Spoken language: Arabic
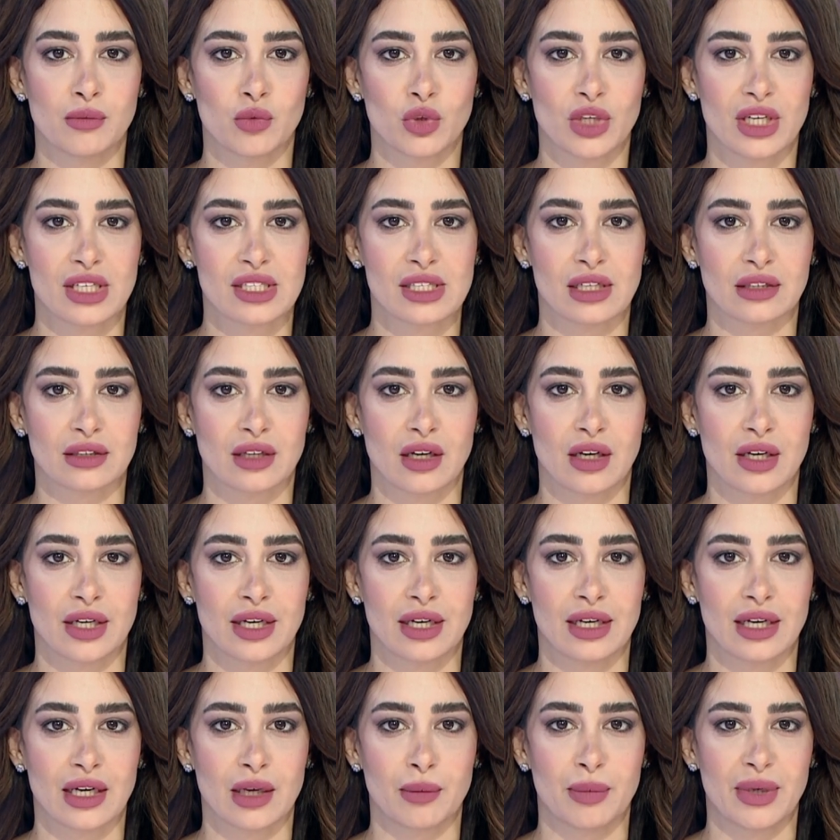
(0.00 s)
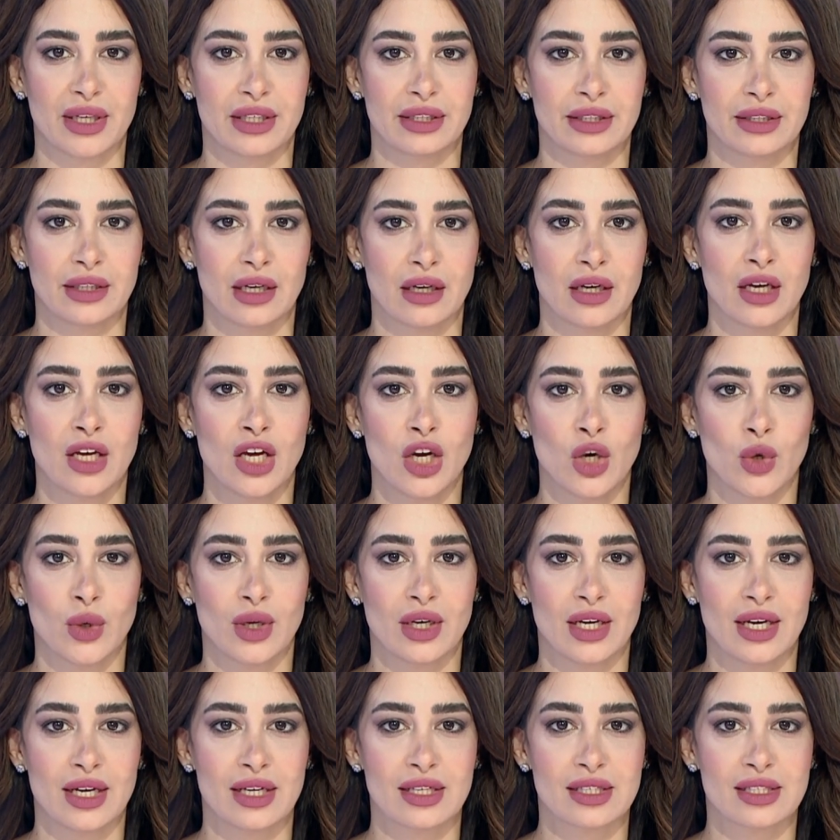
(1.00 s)
مراسل القاهرة الإخبارية
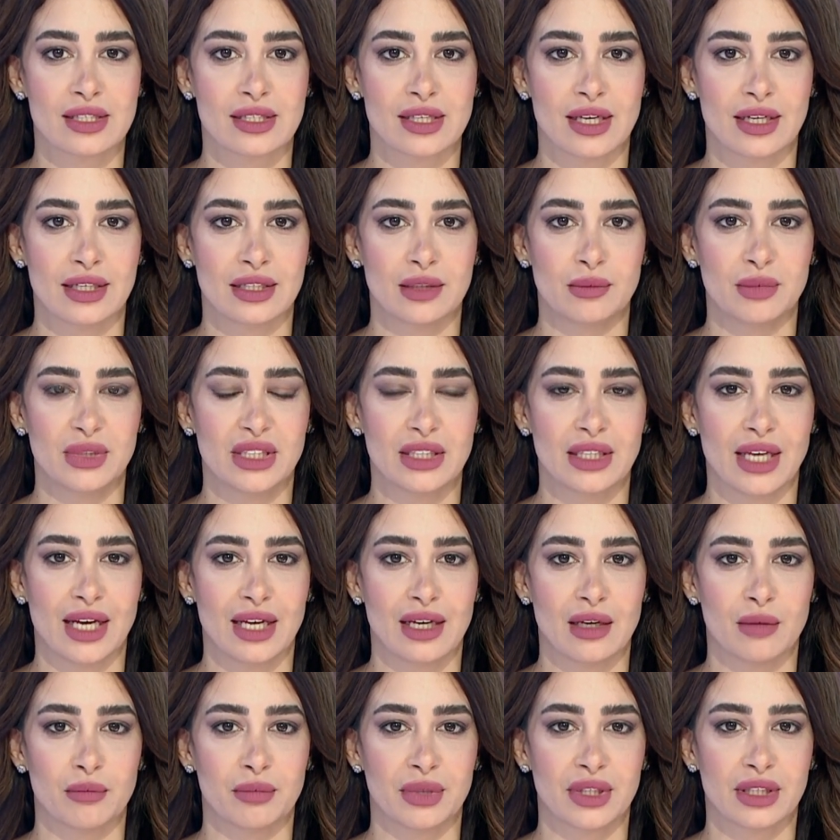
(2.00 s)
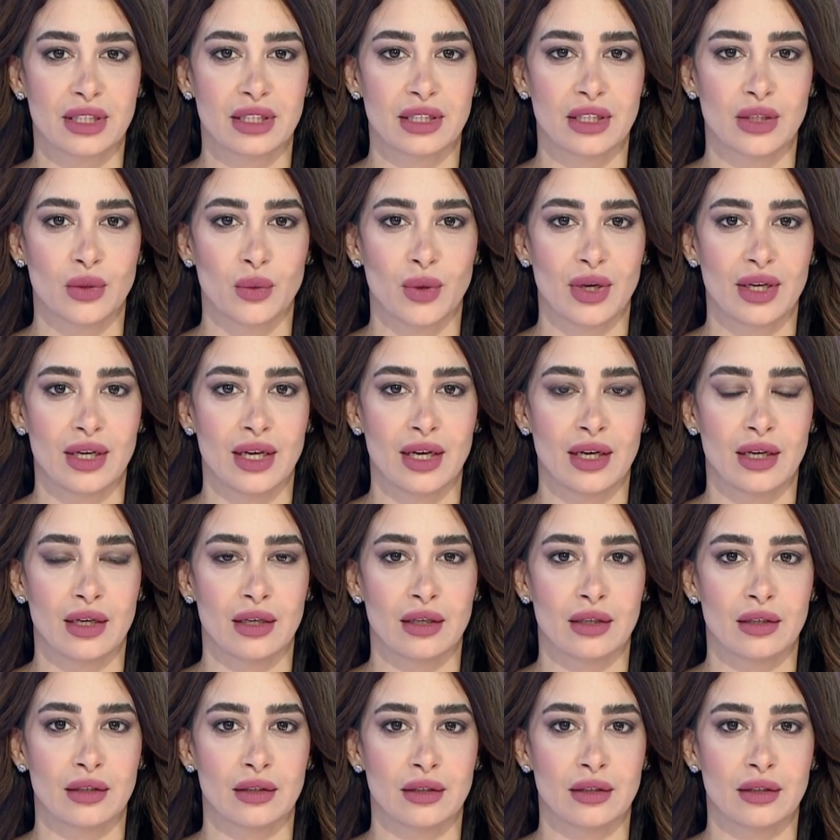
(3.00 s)
ولاء السالمين أهلا بك ولاء